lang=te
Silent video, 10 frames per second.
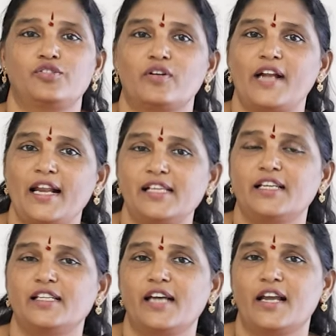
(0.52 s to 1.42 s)
సుగుణాల
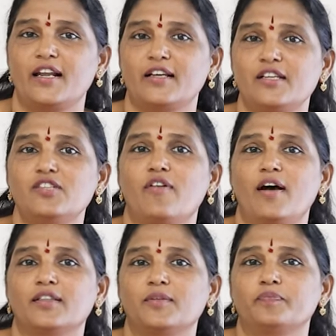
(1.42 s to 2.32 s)
శ్రీ ఛానల్కి
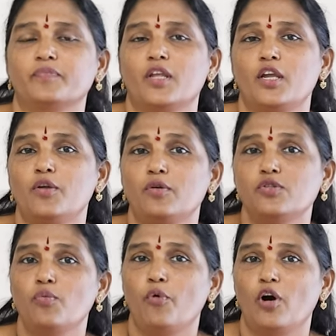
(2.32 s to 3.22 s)
స్వాగతం
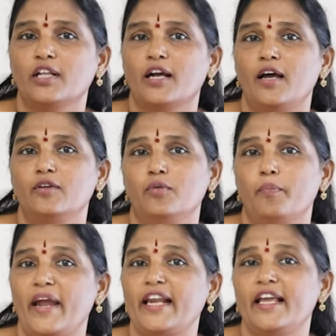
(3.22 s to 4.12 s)
ఈరోజు బోధకాలు
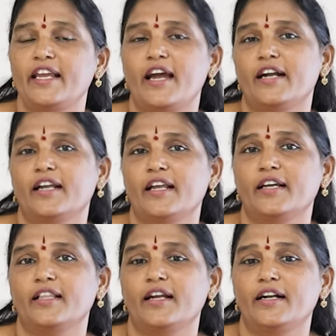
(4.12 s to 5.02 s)
పైలేరియా అంటారు
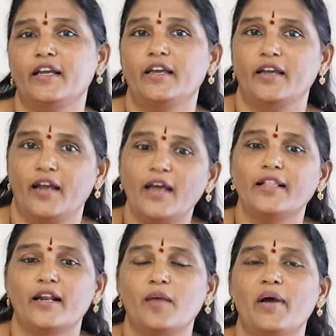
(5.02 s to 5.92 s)
కదండి
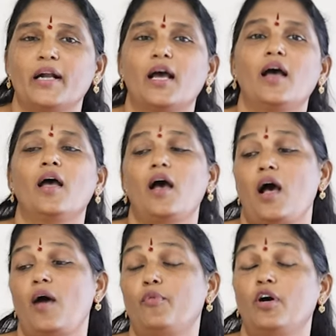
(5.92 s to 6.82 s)
అది అన్నమాట
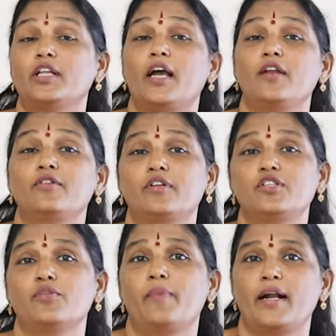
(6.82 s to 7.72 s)
ఆ బోధకాల
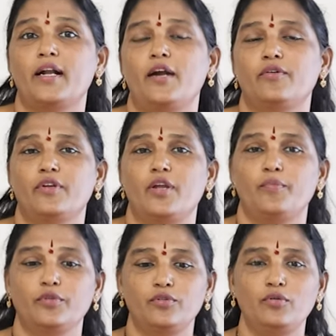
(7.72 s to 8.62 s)
గురించి మాట్లాడుకునే
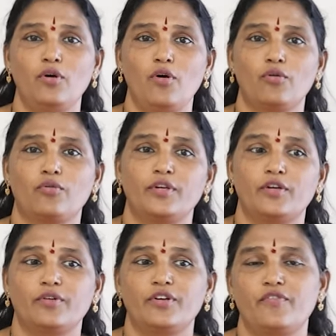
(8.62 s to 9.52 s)
ముందు
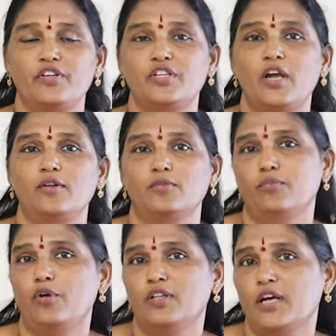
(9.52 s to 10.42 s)
కొన్ని కొన్ని విషయాలు
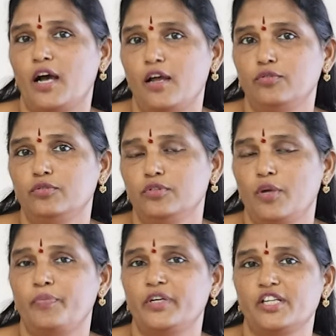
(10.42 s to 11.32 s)
బోధకాలు
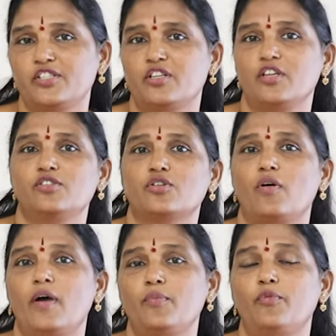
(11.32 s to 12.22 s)
ఎప్పుడు టెస్ట్
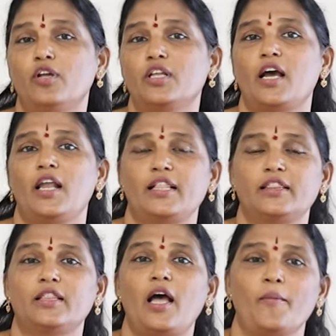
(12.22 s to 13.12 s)
చేయించుకోవాలి
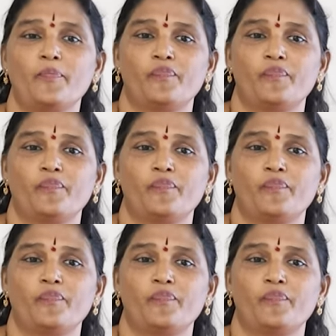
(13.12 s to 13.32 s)
బోధకాలంతా